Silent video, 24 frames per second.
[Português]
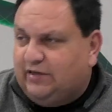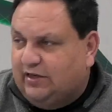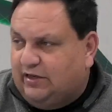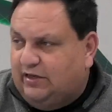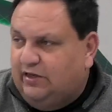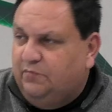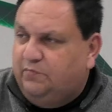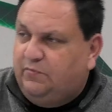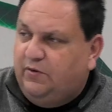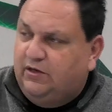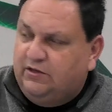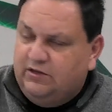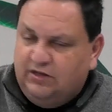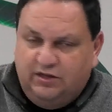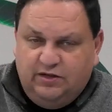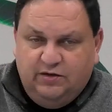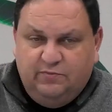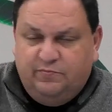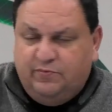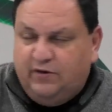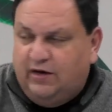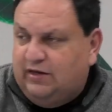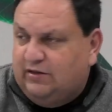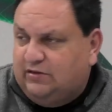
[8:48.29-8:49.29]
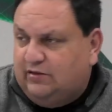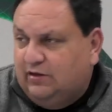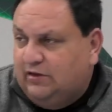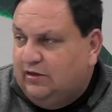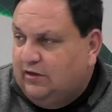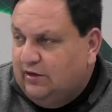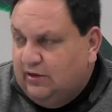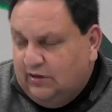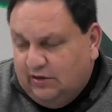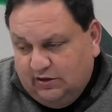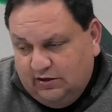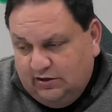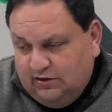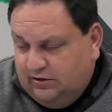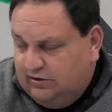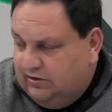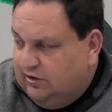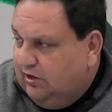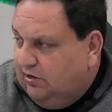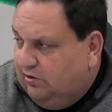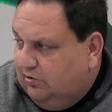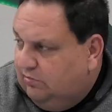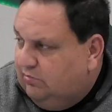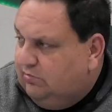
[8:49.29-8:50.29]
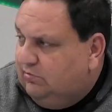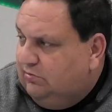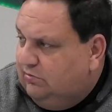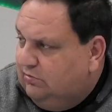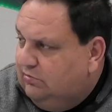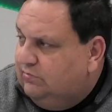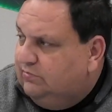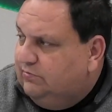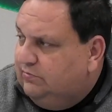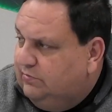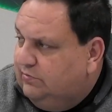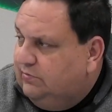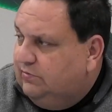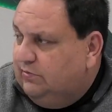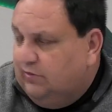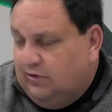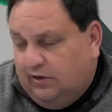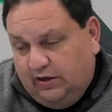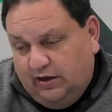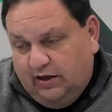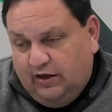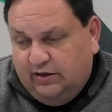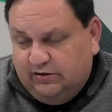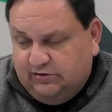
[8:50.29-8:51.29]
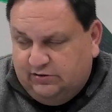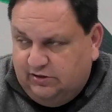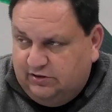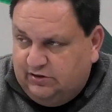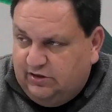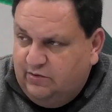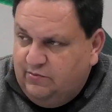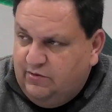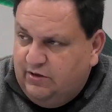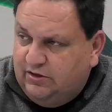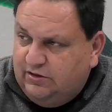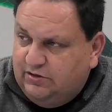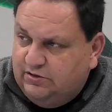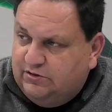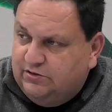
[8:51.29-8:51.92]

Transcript: aqui, perde ali, empata. E agora só então... tem brasileiro para Atlético. É, né? exatamente.